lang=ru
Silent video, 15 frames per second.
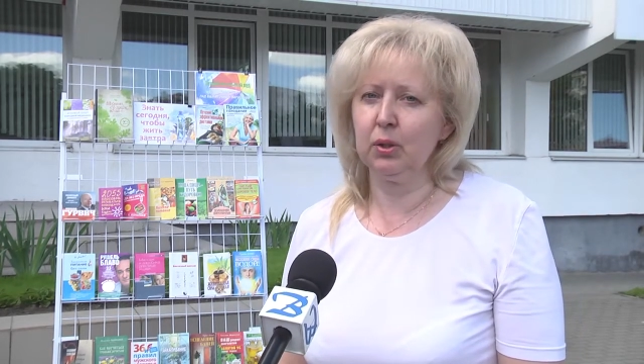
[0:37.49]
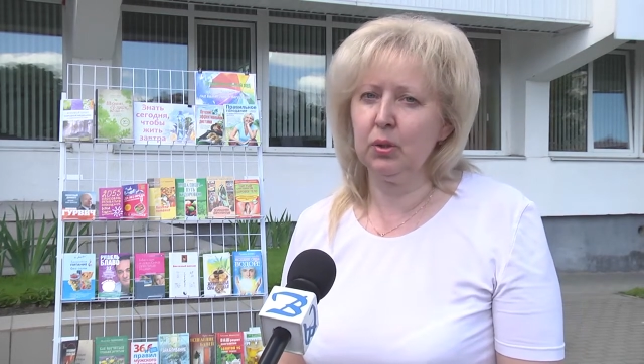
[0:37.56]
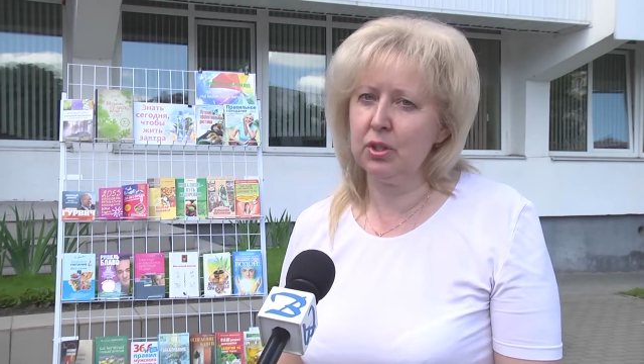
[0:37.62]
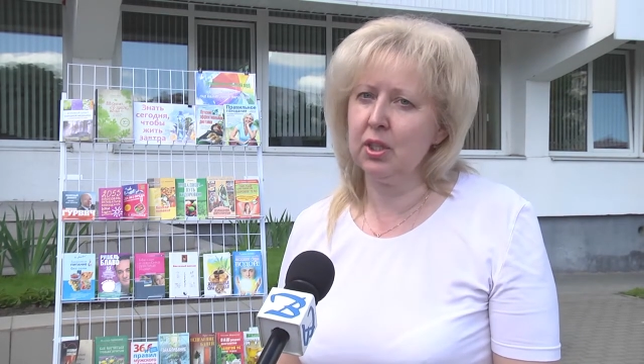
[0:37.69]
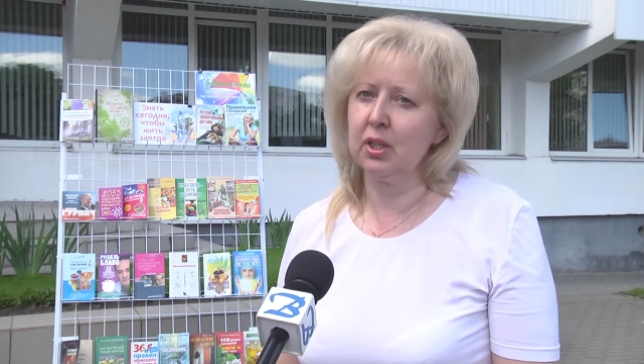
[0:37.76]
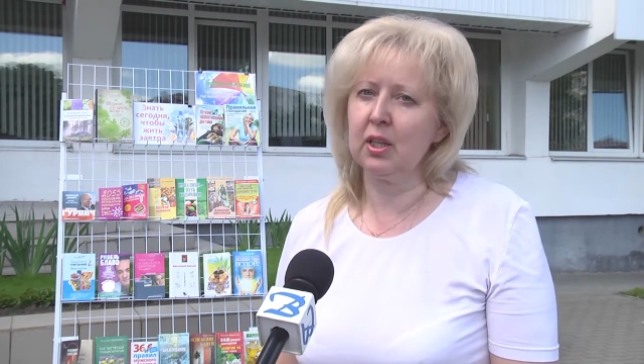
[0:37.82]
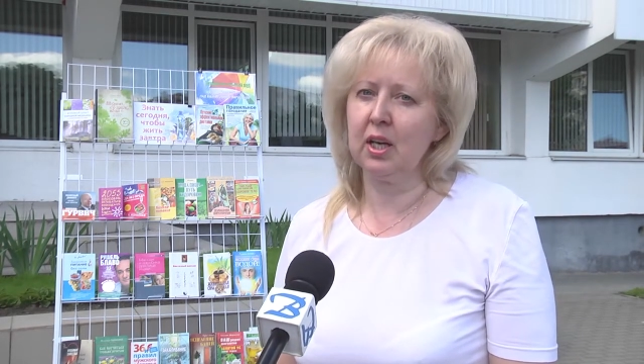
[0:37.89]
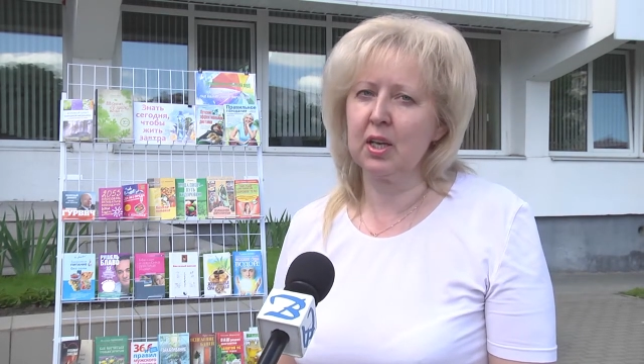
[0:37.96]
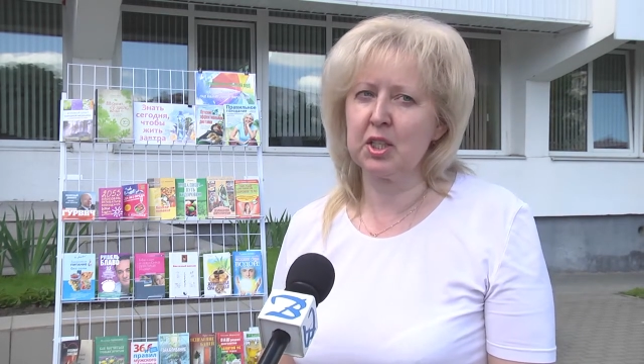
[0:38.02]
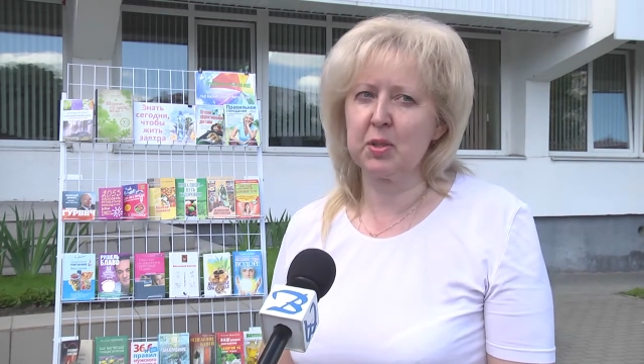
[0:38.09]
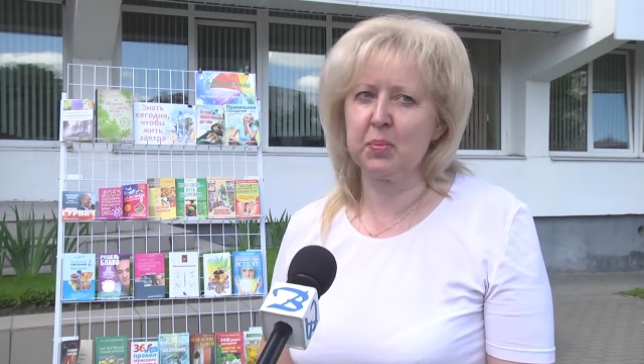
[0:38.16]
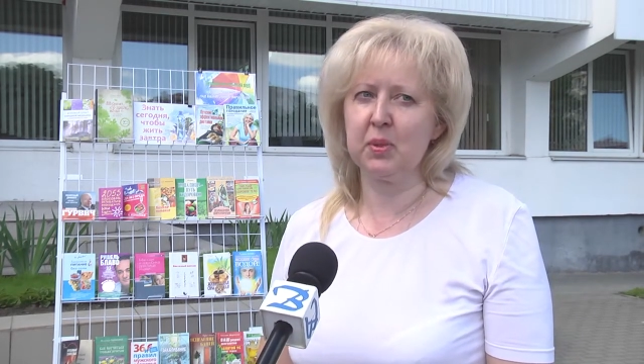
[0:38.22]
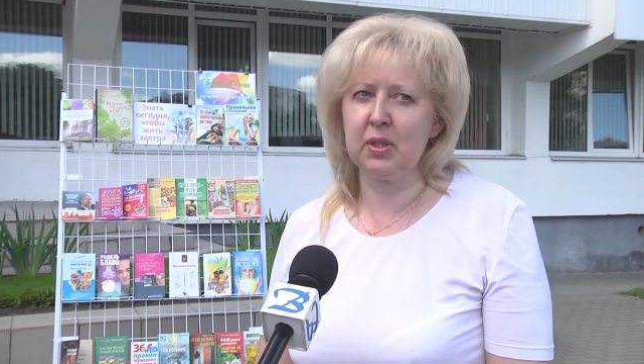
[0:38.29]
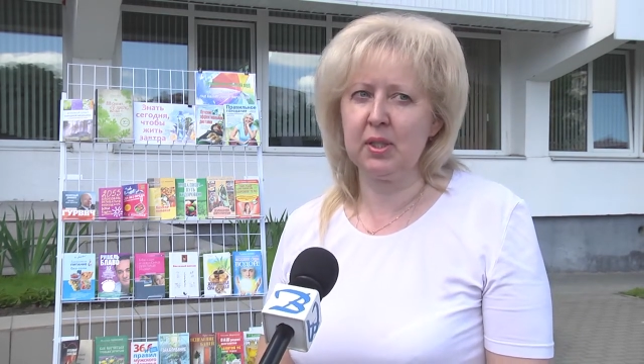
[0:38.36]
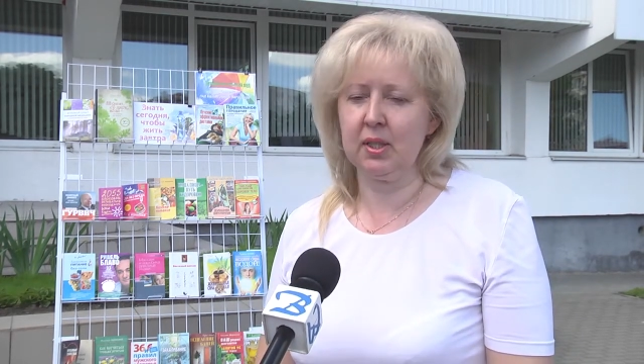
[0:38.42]
точно так
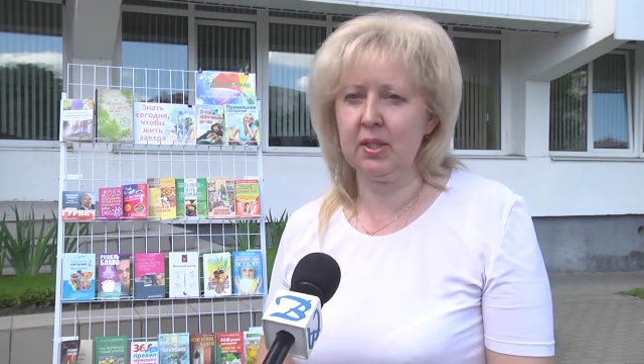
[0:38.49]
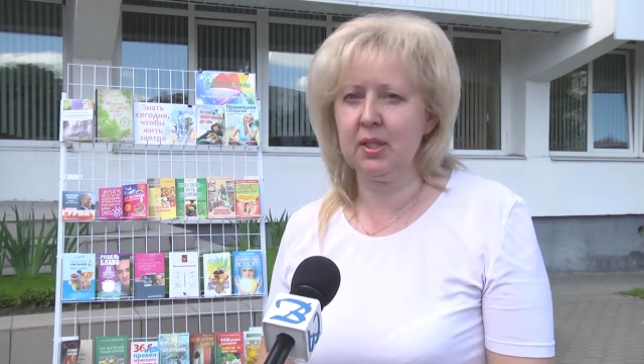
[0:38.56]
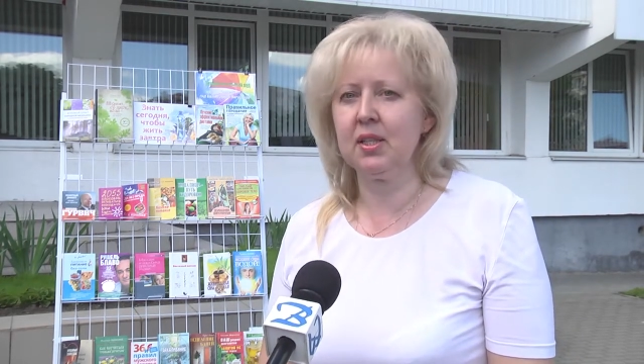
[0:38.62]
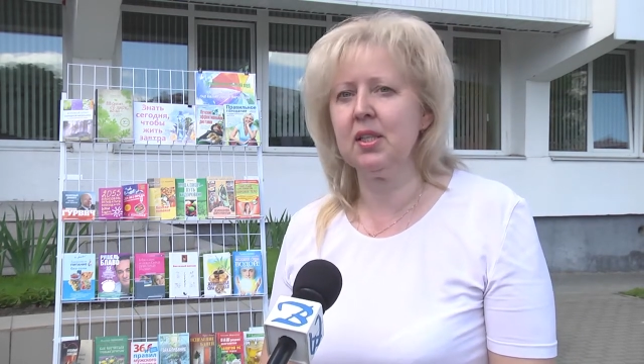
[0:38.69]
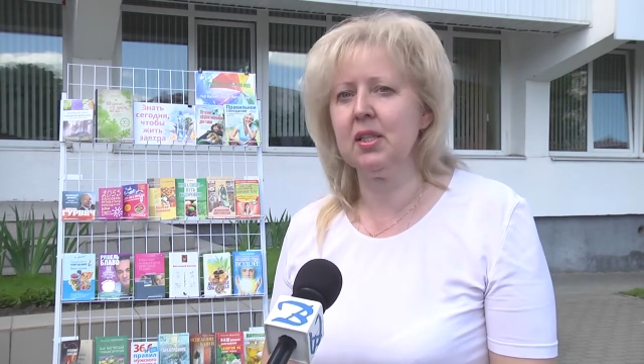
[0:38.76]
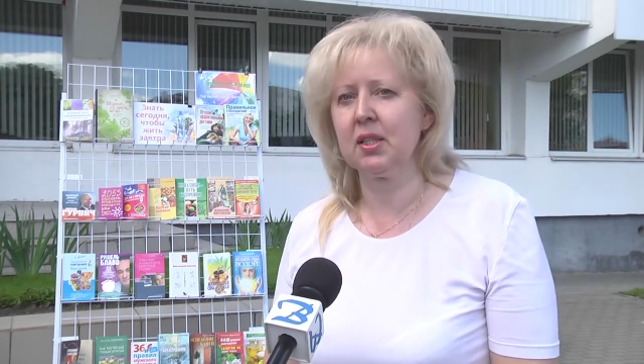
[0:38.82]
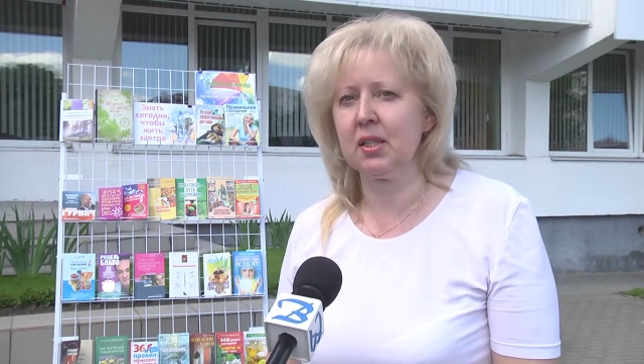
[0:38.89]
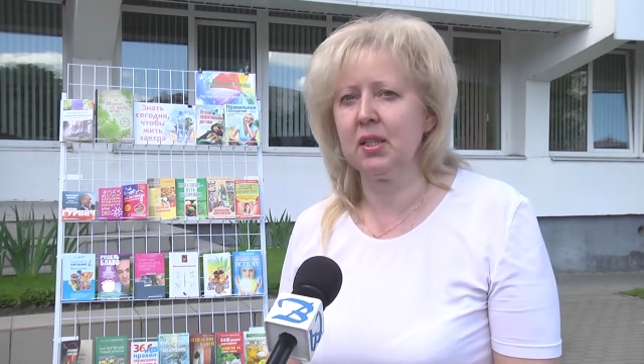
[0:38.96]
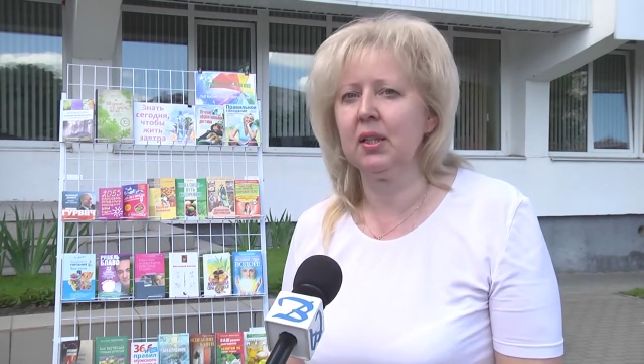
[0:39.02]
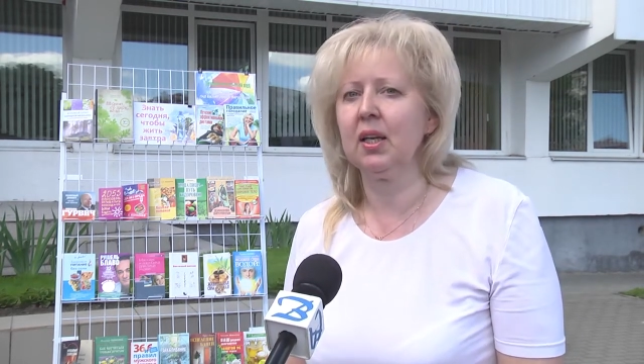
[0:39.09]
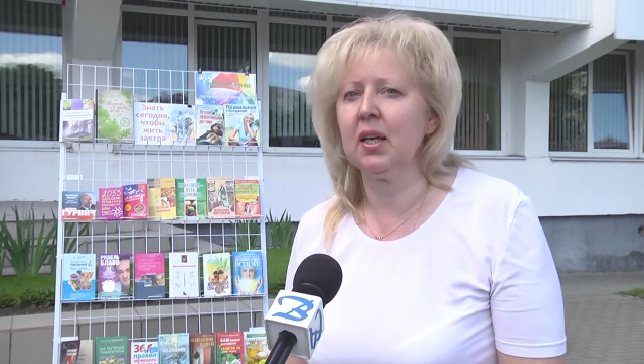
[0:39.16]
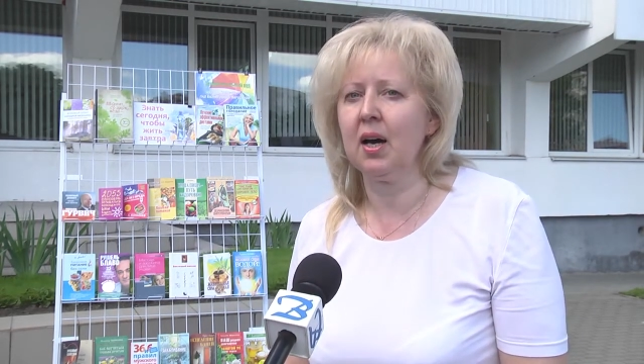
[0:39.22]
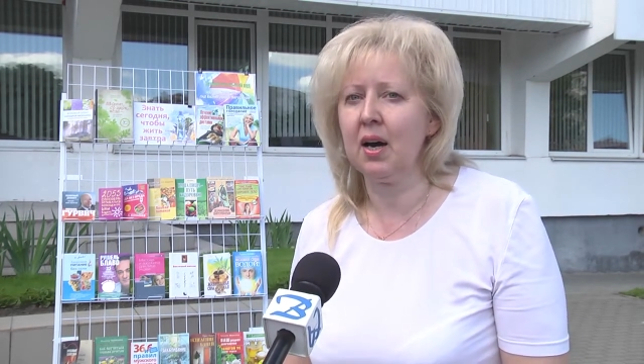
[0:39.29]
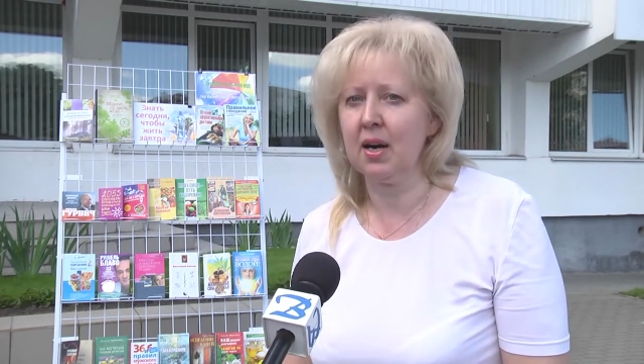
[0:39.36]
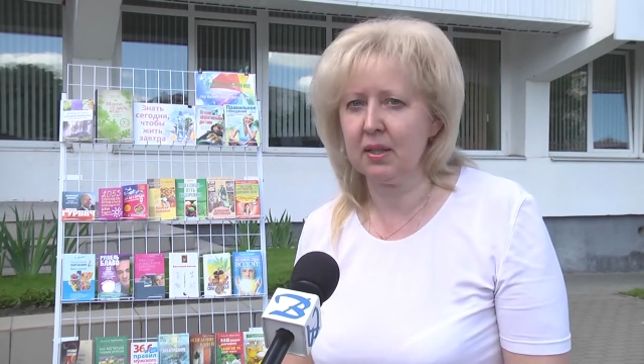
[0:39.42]
же присоединились к
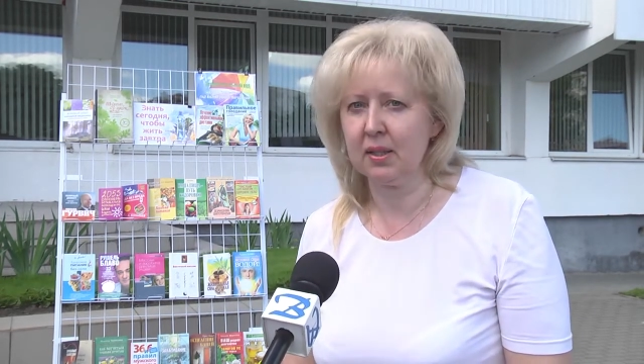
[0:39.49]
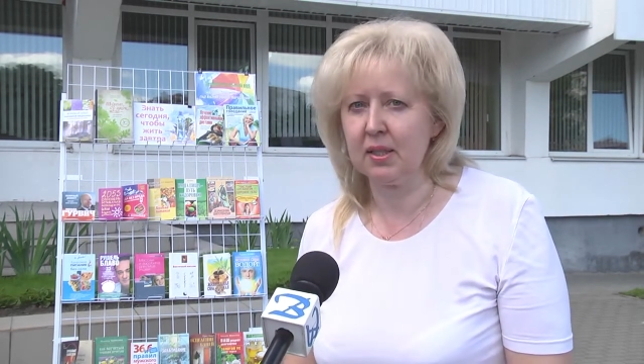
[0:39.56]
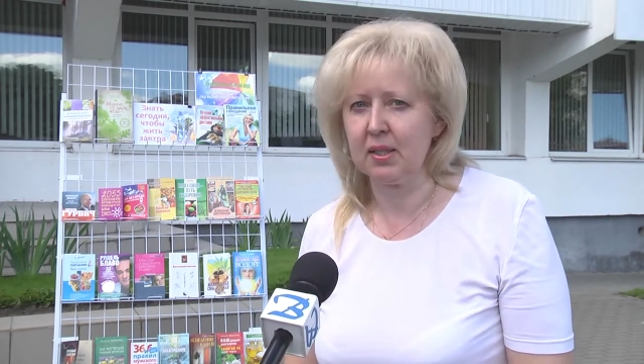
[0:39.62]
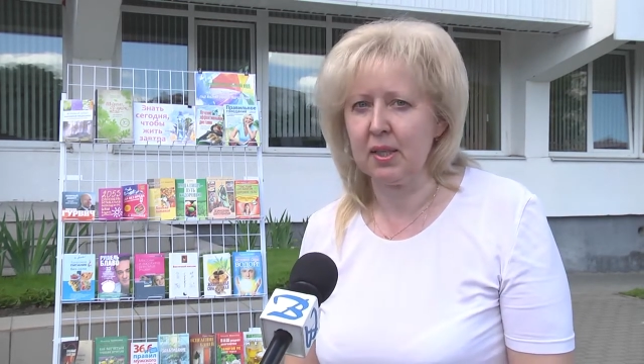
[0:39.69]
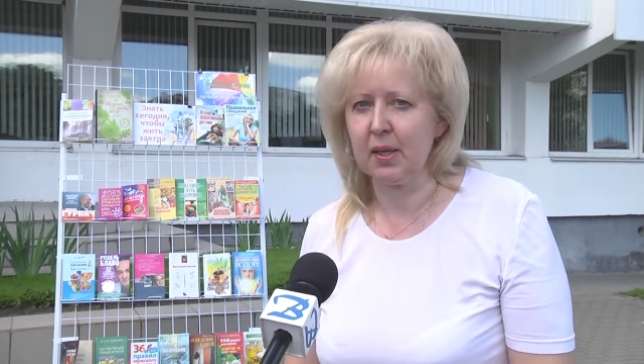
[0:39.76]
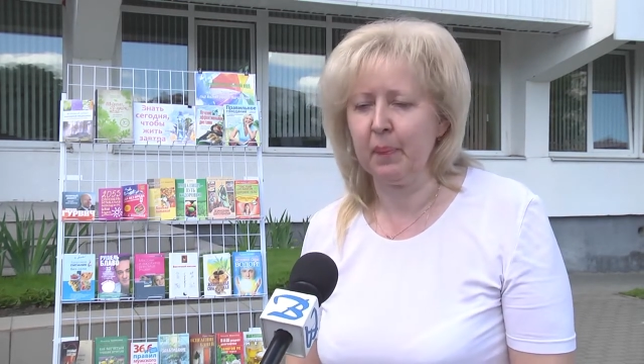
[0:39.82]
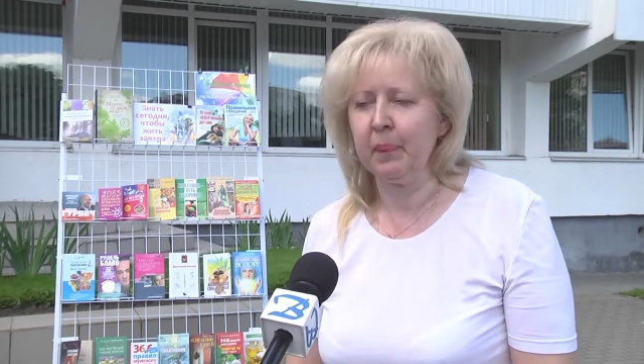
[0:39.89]
этой акции.